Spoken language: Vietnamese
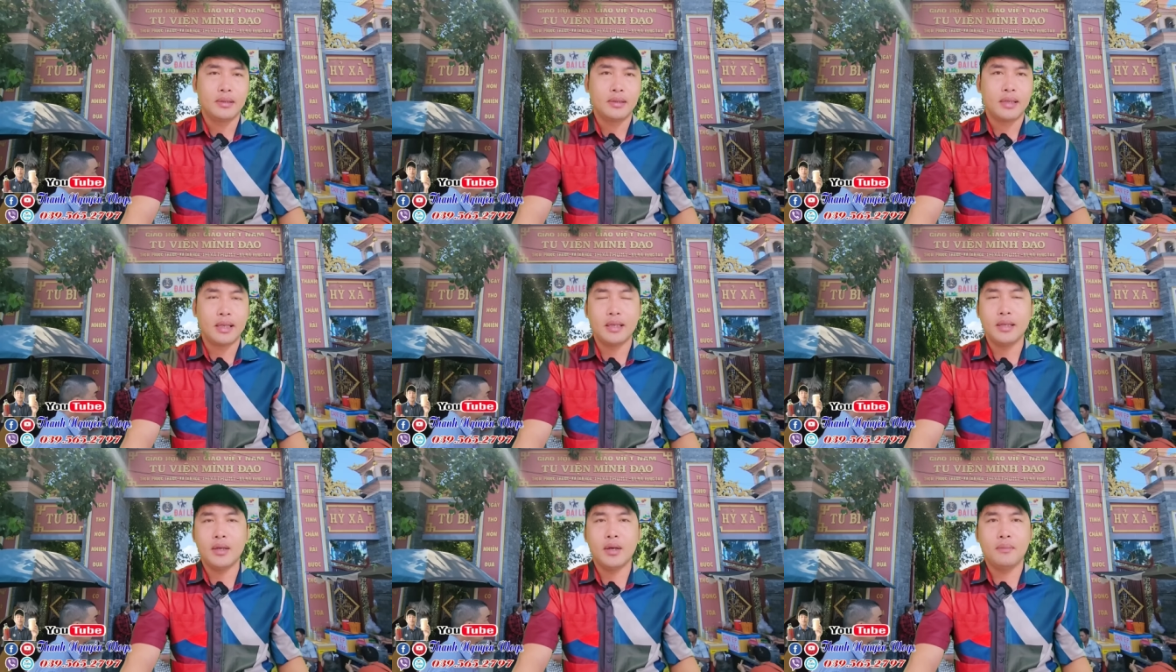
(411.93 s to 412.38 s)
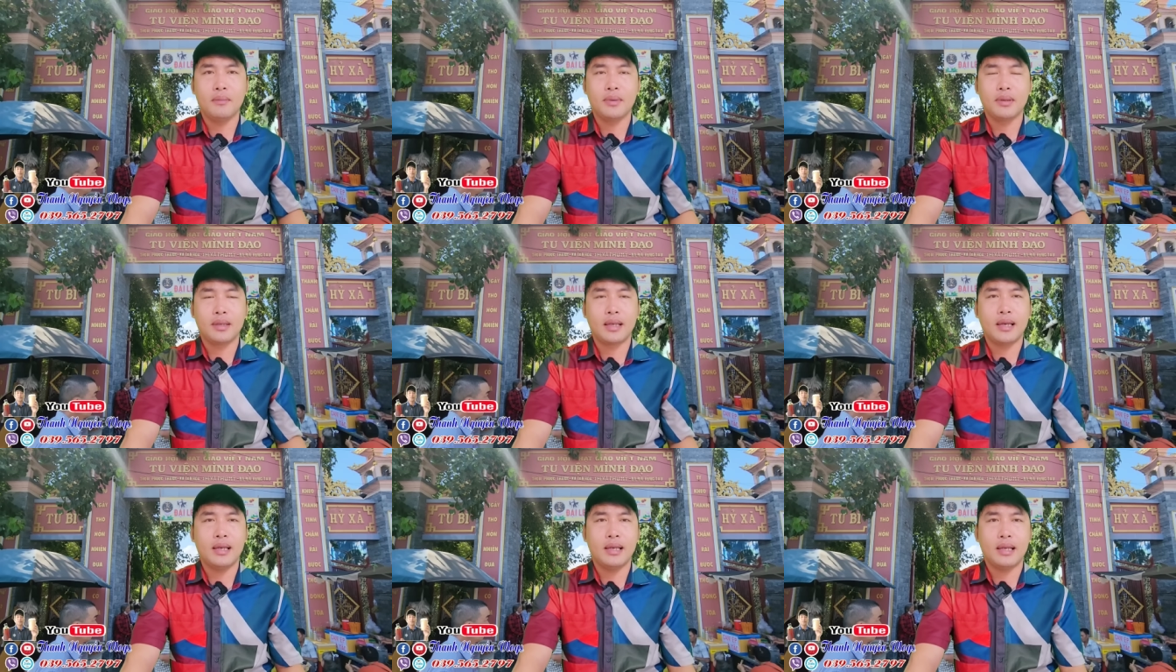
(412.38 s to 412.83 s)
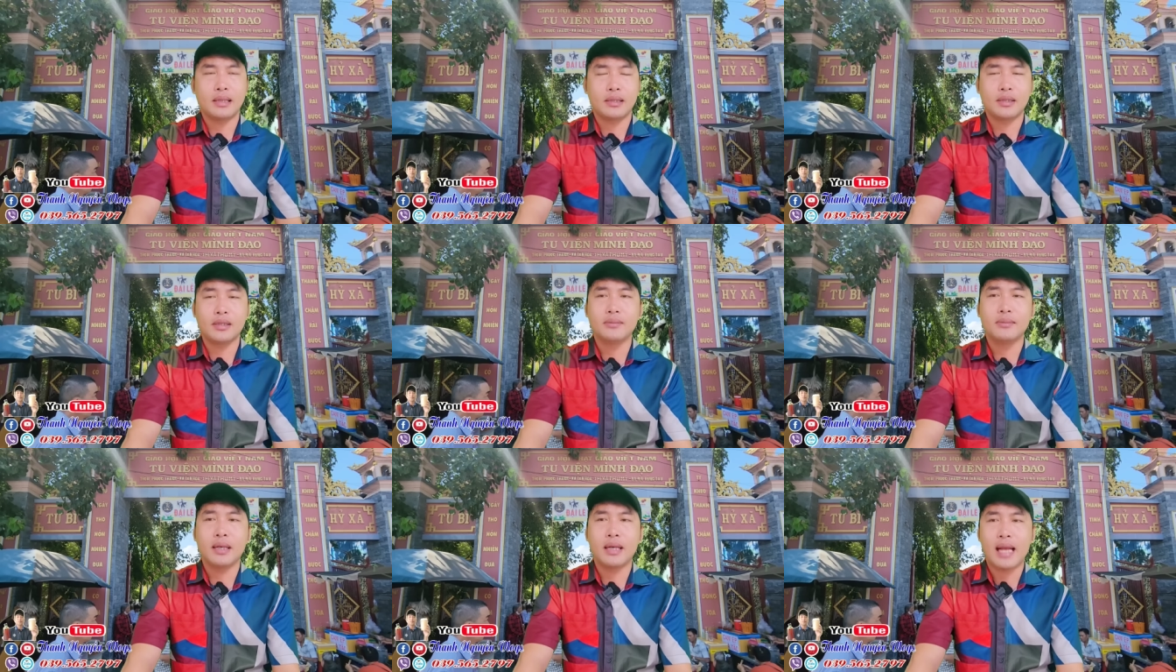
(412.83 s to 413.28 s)
chỉ có mình thấy là
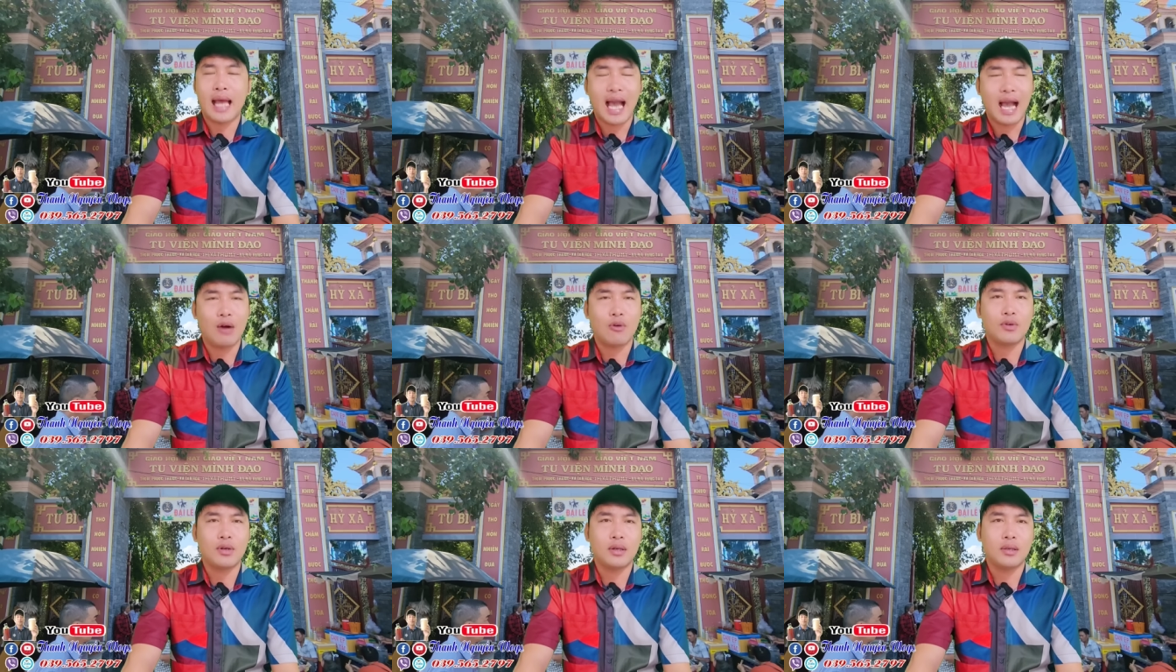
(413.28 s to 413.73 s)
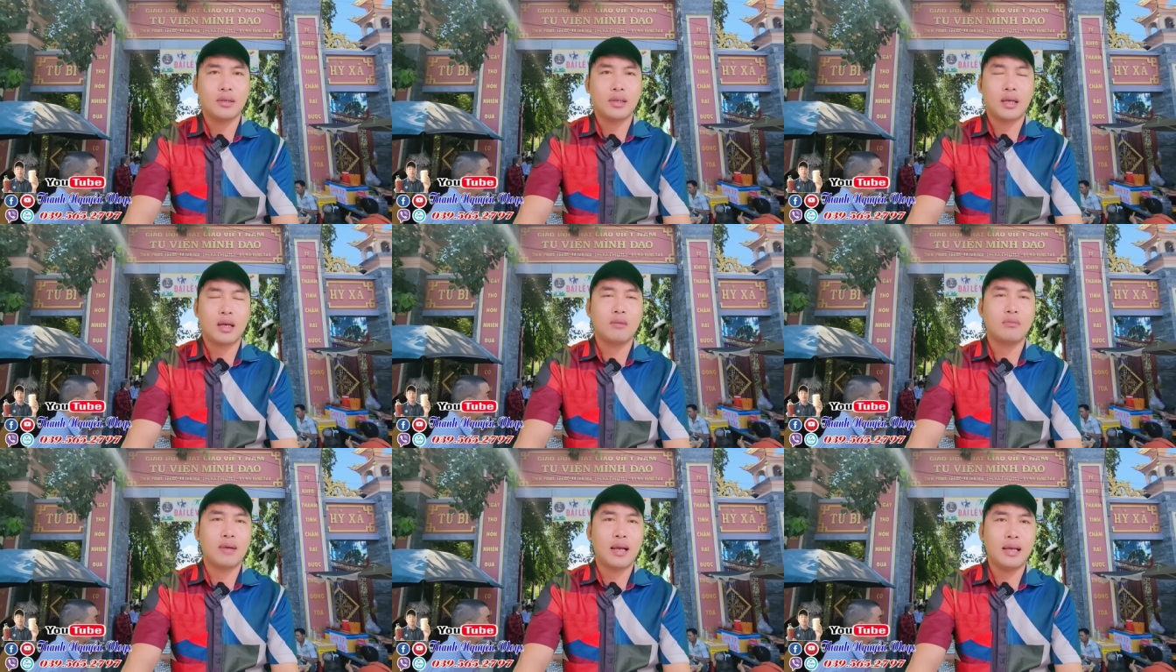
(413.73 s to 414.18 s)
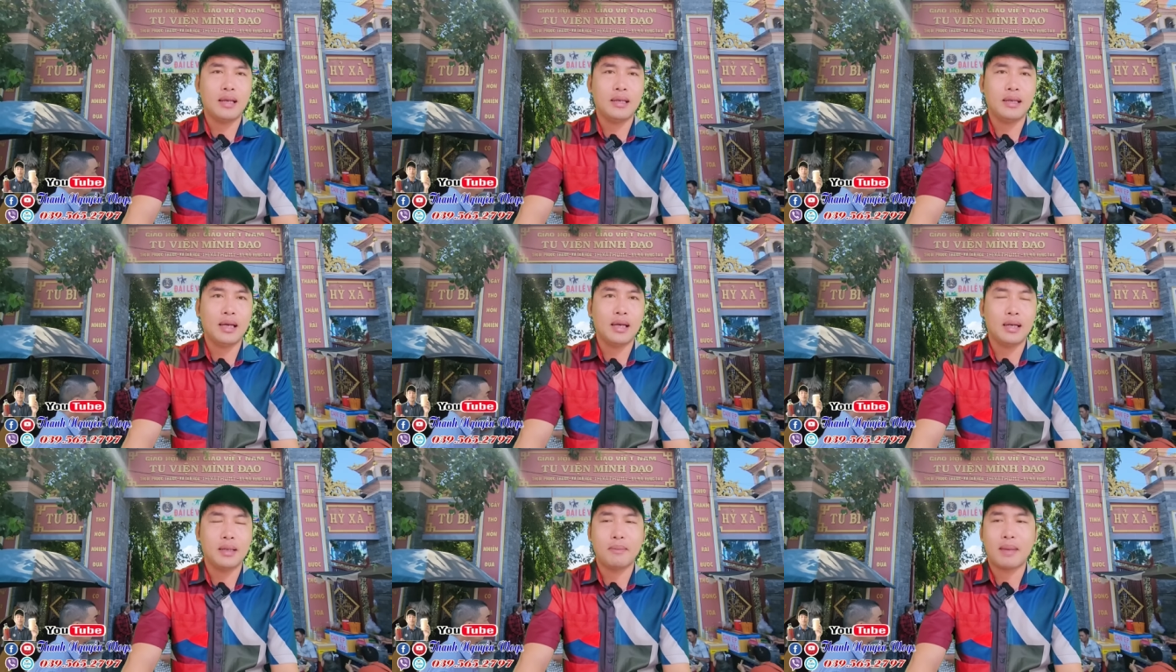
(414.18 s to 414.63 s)
sư Minh Đạo đó ông
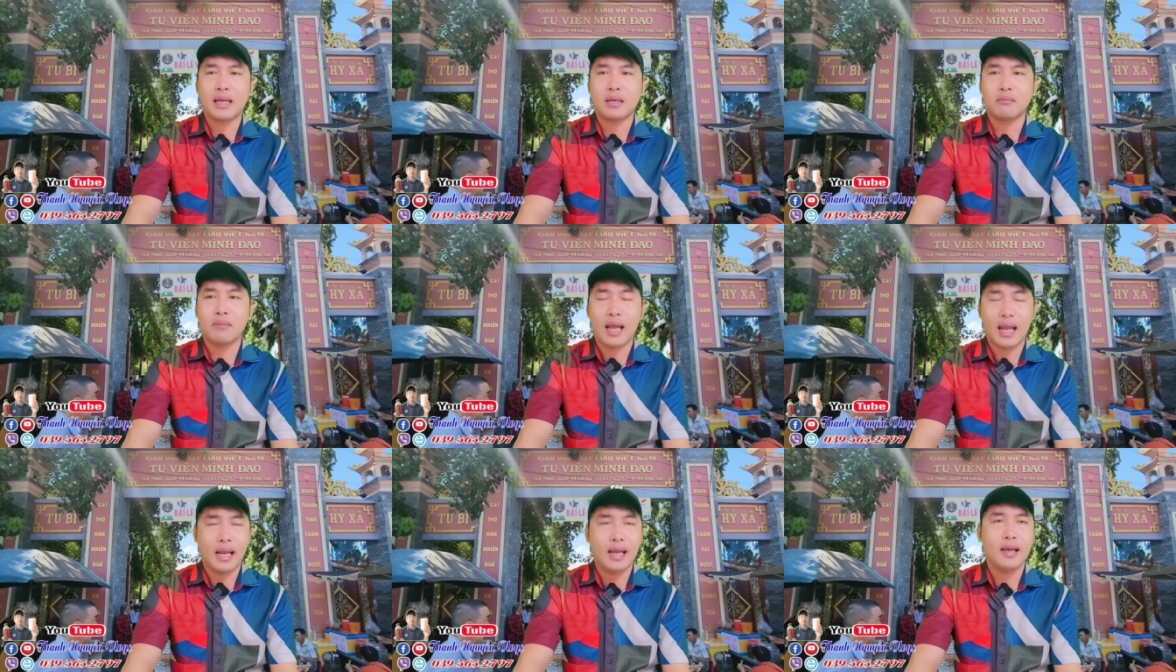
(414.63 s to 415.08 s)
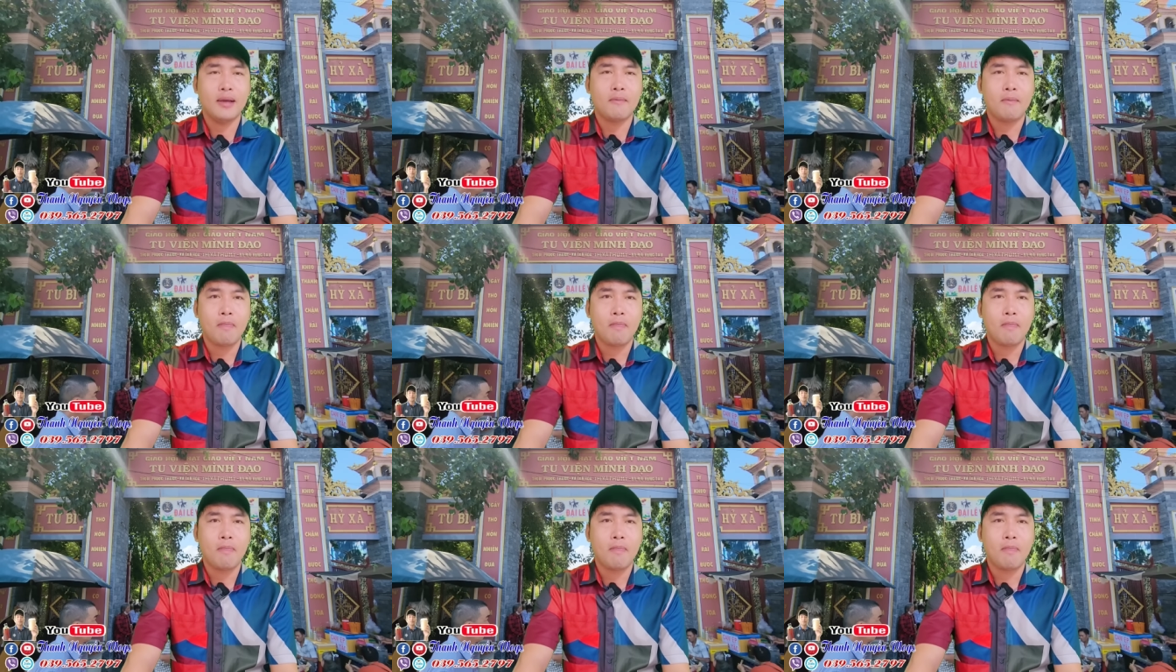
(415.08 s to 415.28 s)
ấy rất là mạnh mẽ